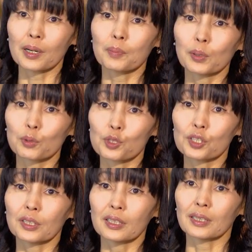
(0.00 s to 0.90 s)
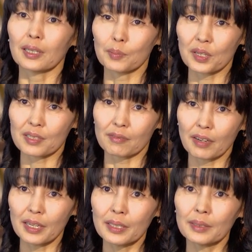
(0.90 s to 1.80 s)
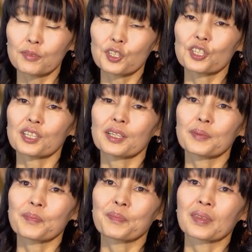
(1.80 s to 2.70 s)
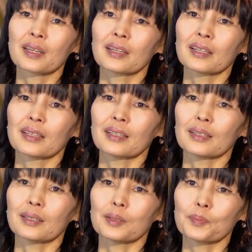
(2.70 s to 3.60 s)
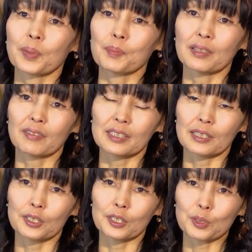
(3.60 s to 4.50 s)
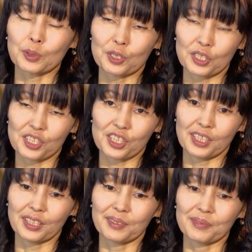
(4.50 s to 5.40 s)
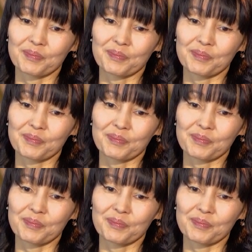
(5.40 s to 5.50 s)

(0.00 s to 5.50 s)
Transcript: Я получила образование высшее, а, преподаватель из Черчения.